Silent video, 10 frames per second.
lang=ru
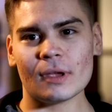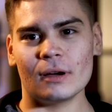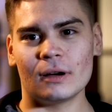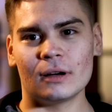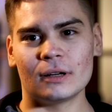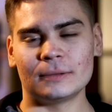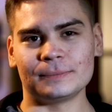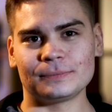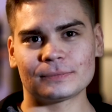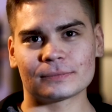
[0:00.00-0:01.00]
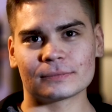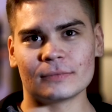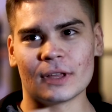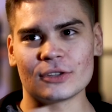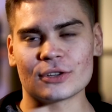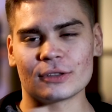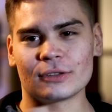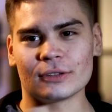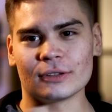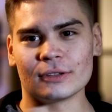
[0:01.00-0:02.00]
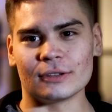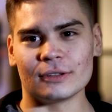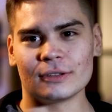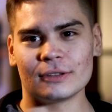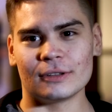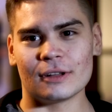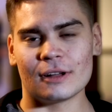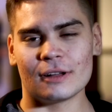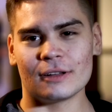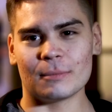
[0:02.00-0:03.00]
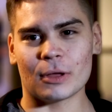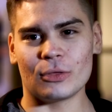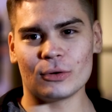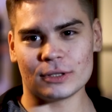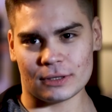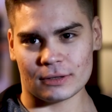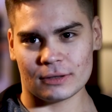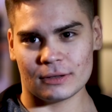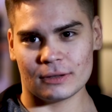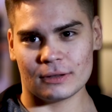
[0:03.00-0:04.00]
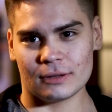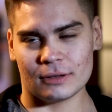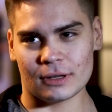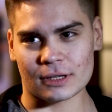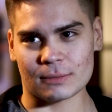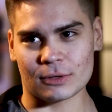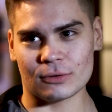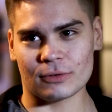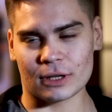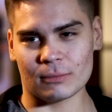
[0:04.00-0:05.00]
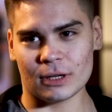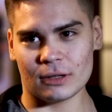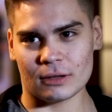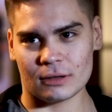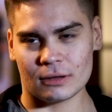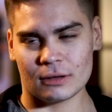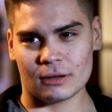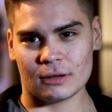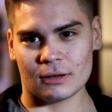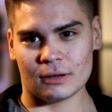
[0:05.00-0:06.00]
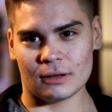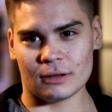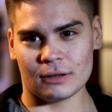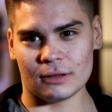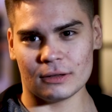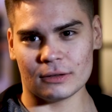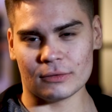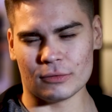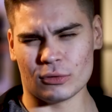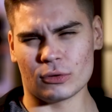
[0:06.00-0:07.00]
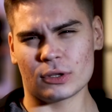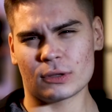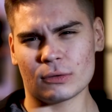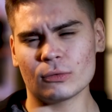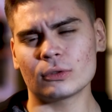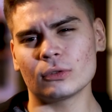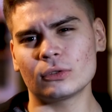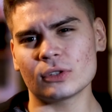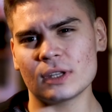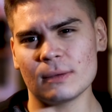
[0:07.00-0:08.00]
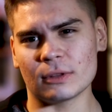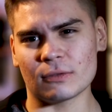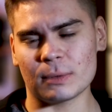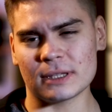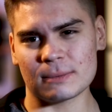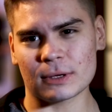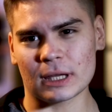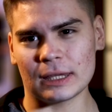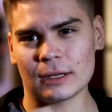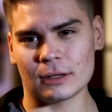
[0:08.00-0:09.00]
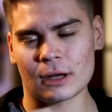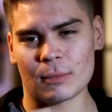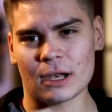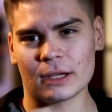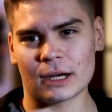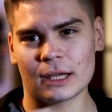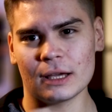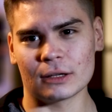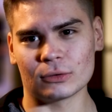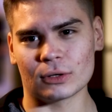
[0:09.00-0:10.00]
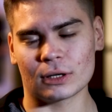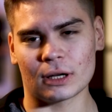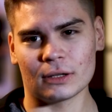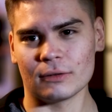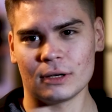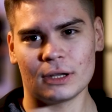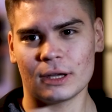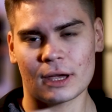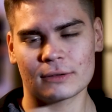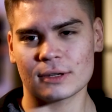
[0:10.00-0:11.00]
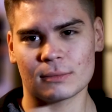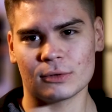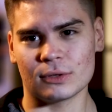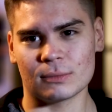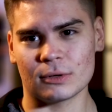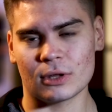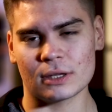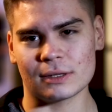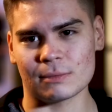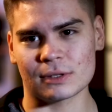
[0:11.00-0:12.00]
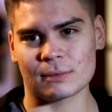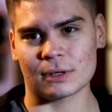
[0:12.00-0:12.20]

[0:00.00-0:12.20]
Э, значит, э, по доте я смотрю мэда ну, ну, ну, кто стримит? Это, в принципе, какие-то нормальные игроки, которые хай-левельные, я их всех буду наблюдать. Типа, То смотреть.